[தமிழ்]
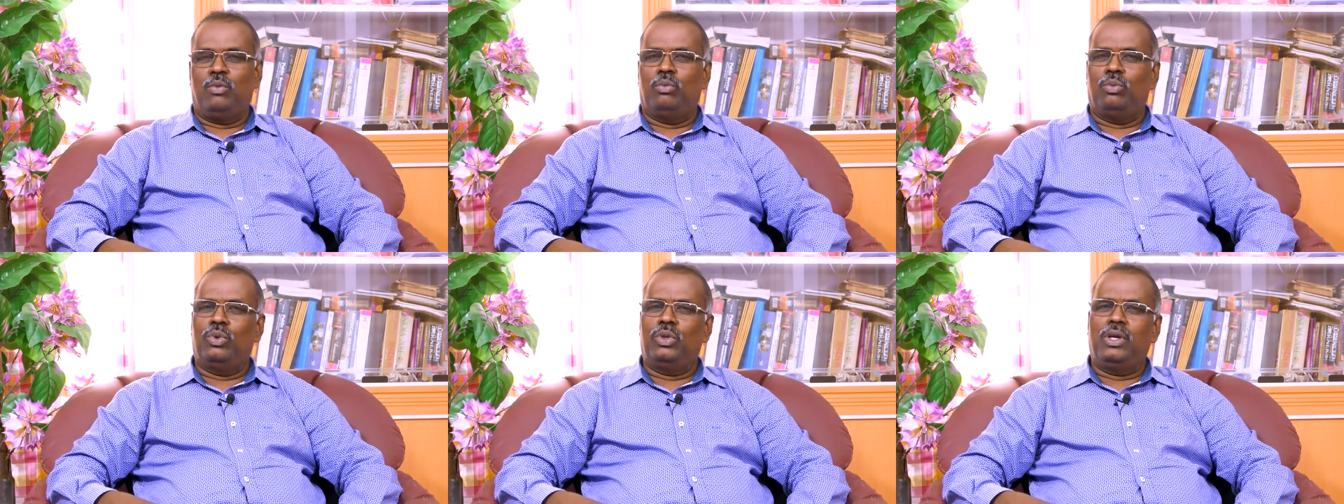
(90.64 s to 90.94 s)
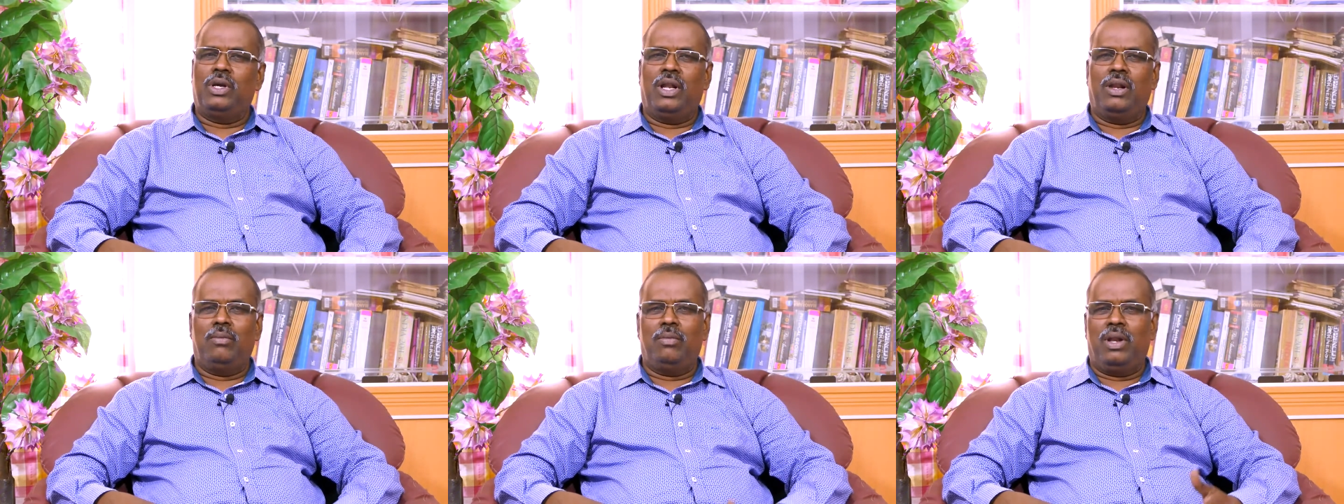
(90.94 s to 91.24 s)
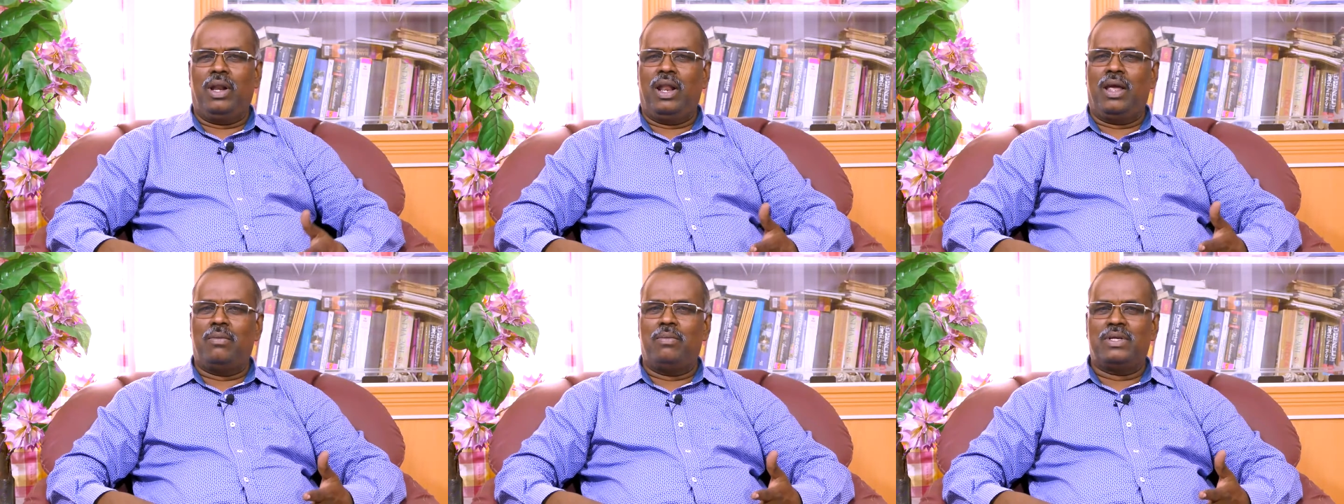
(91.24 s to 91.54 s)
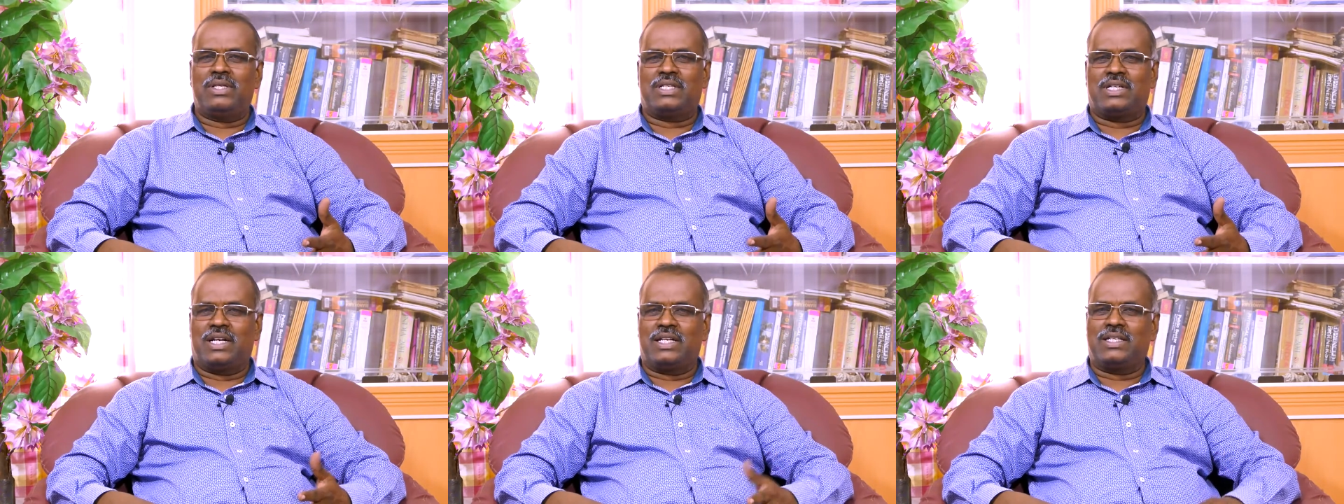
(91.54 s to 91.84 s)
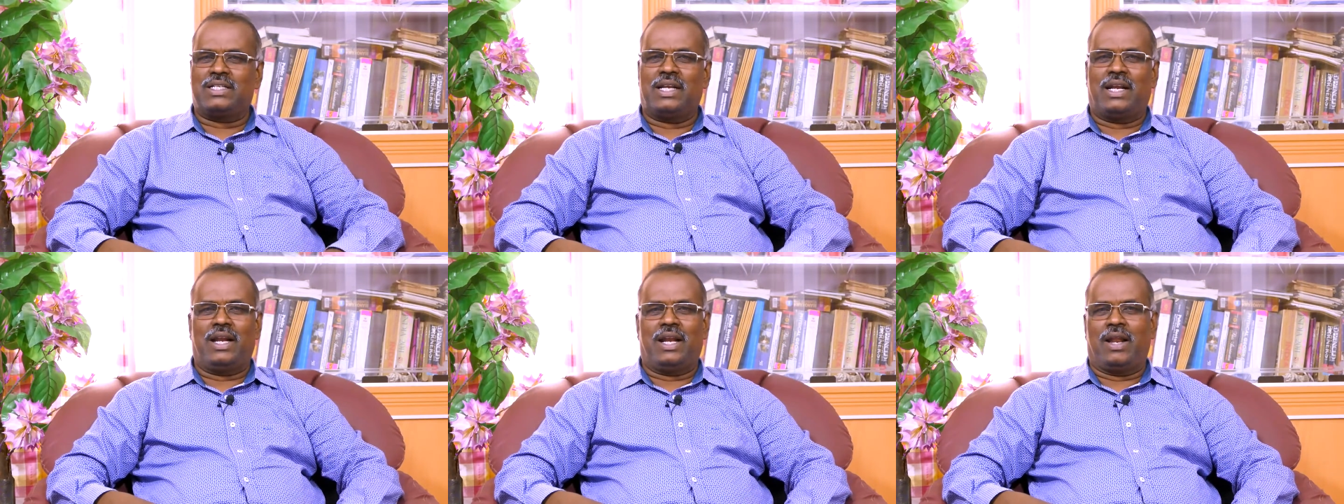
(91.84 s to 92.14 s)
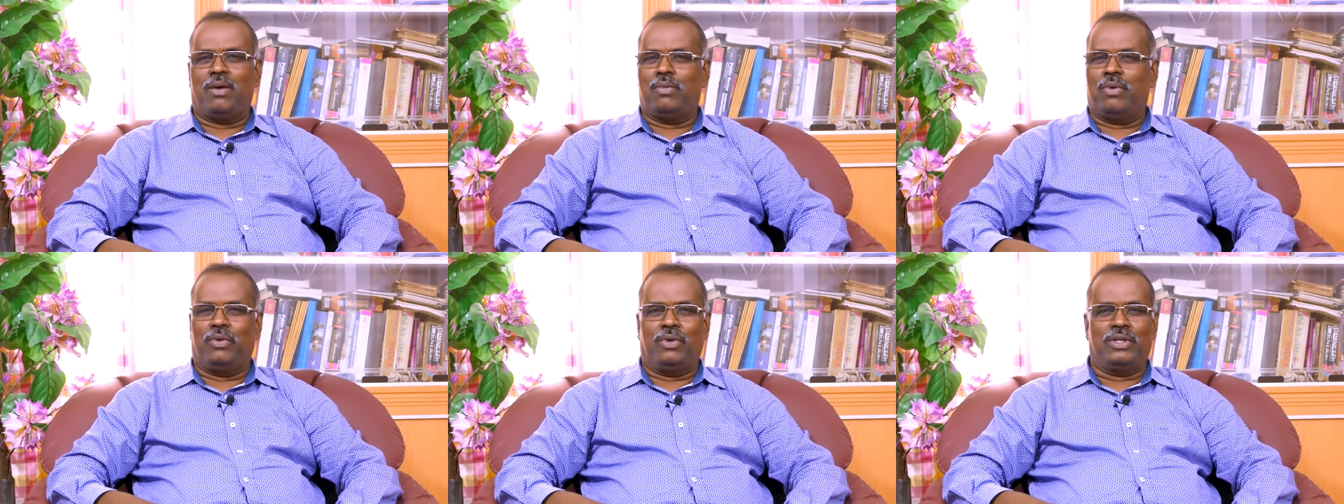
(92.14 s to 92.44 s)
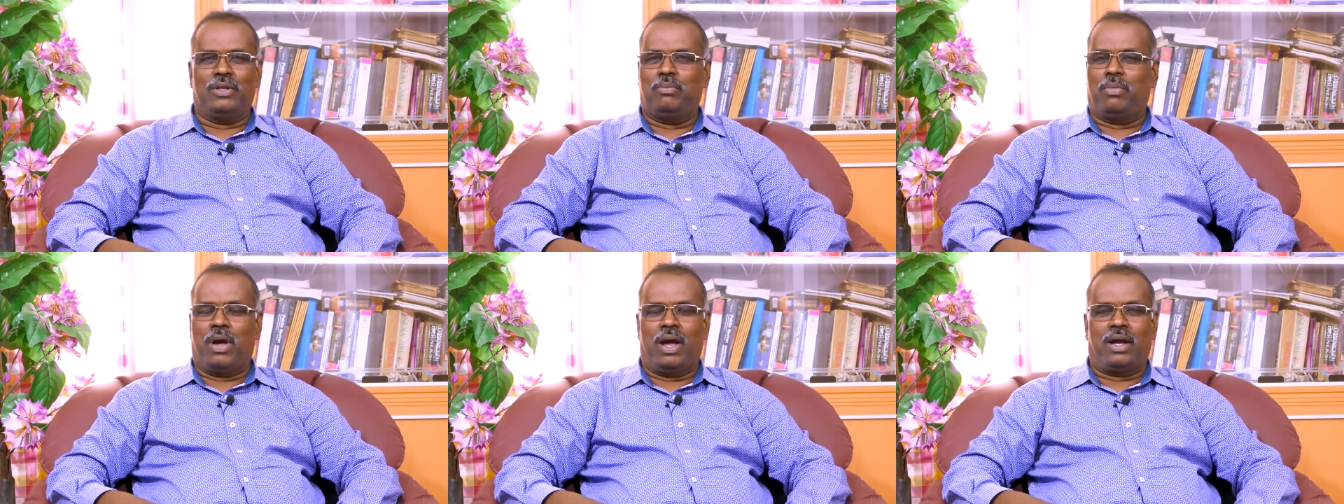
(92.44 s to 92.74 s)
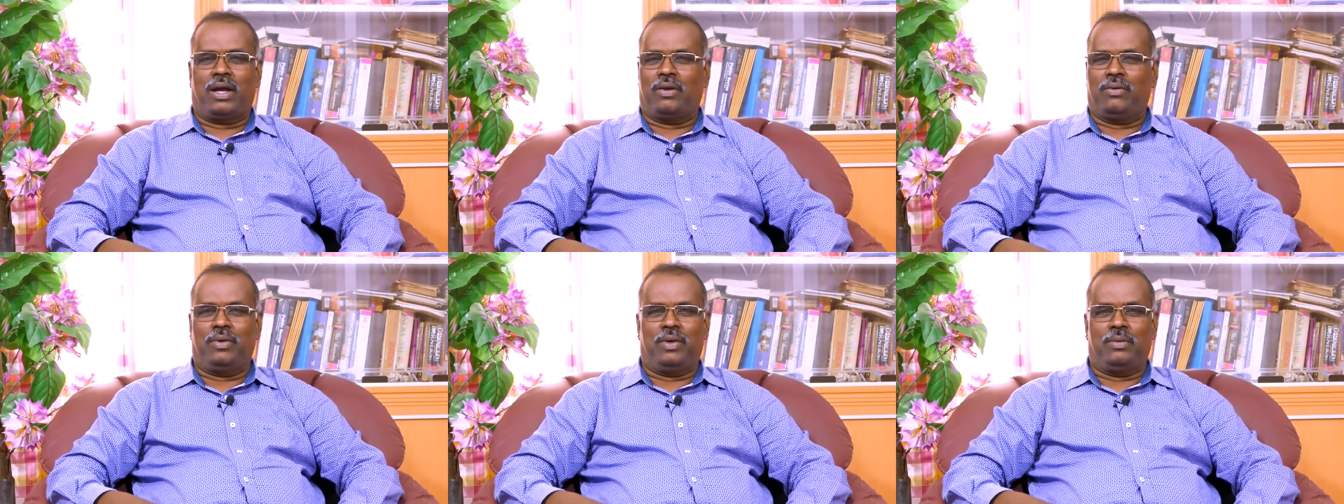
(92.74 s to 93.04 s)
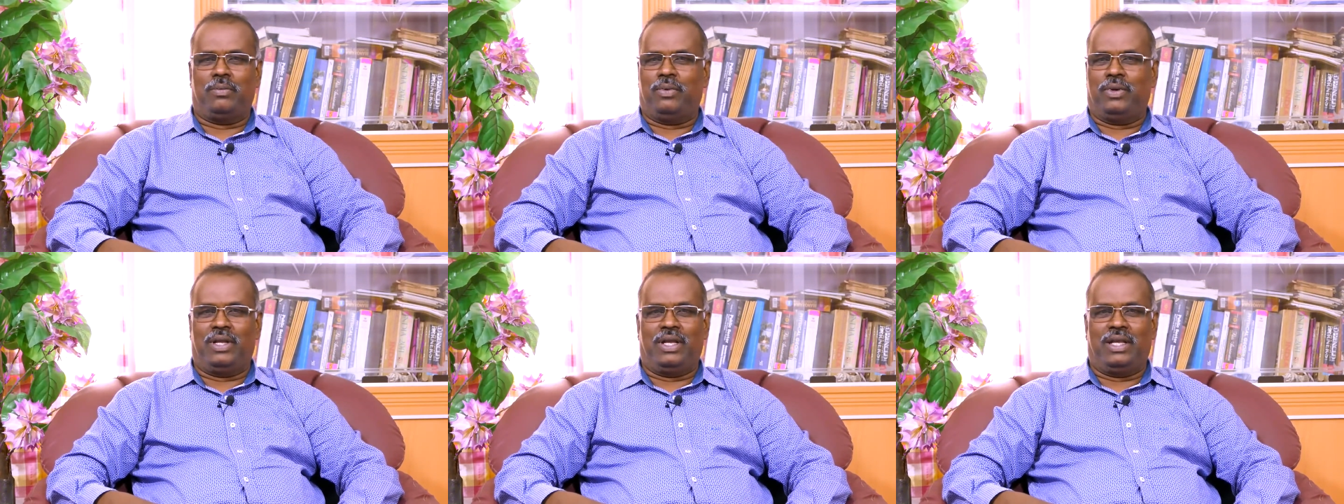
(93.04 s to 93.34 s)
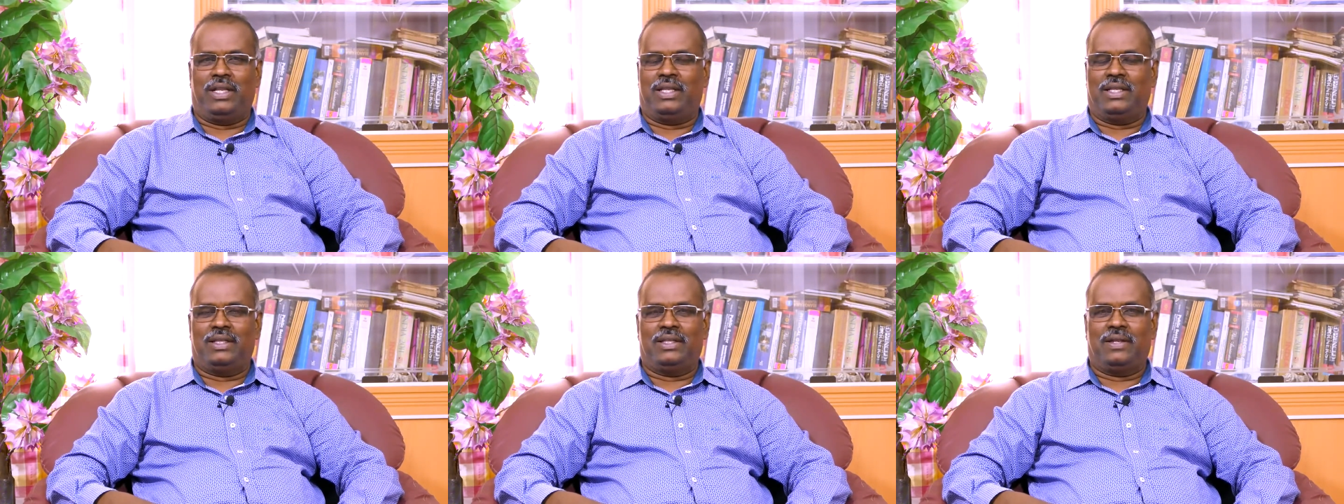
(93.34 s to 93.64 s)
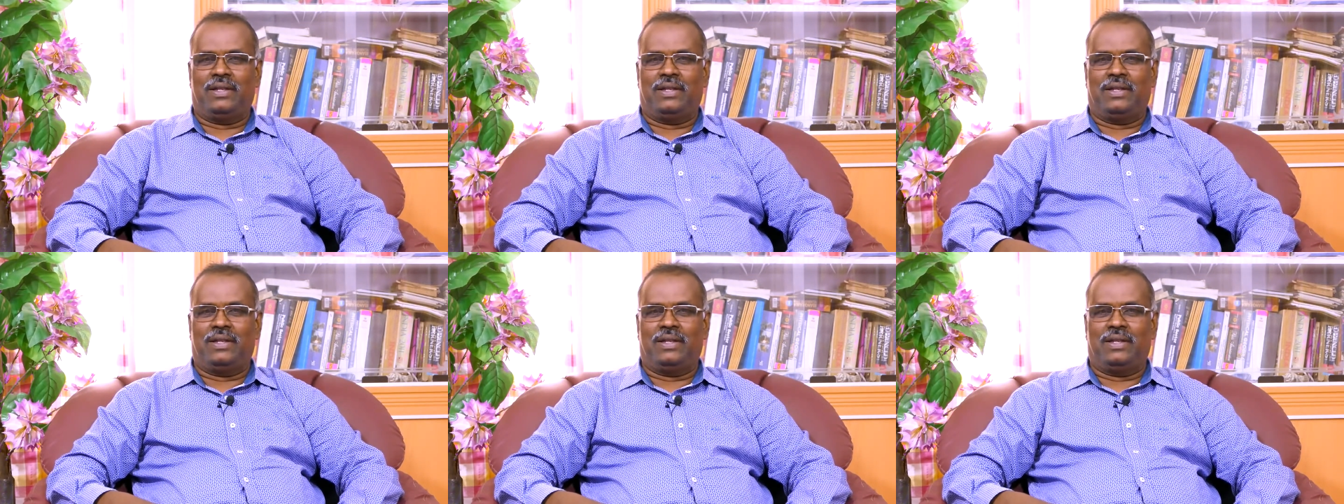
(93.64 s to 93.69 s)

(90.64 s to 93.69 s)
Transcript: முதுகெலும்பு இல்லாமல் ஸ்ட்ரக்சரை நம்ம வந்து பார்க்கவே முடியாது